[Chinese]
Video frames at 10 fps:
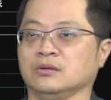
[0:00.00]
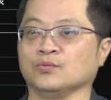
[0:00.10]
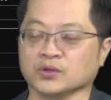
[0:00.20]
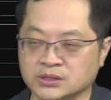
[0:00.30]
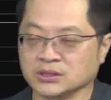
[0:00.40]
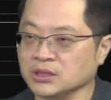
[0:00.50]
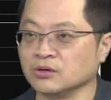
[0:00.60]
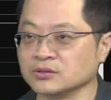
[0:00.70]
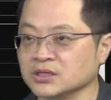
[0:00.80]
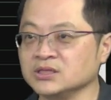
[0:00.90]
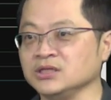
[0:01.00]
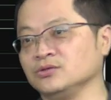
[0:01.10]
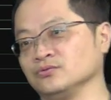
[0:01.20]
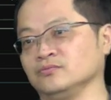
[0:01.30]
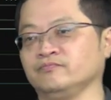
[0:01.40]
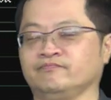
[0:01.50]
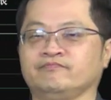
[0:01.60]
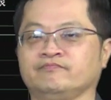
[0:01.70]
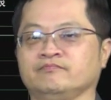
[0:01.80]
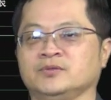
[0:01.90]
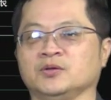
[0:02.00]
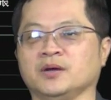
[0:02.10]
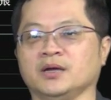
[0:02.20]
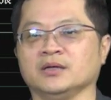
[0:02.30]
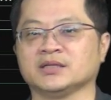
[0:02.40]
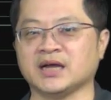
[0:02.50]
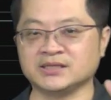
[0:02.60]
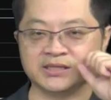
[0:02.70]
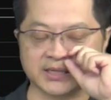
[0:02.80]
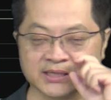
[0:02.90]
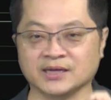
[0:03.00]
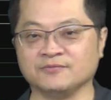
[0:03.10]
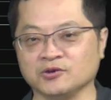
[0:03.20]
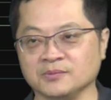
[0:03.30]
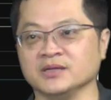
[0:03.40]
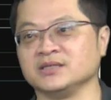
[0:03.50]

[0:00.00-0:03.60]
我自一口真气煮，对不对？太极张三丰里面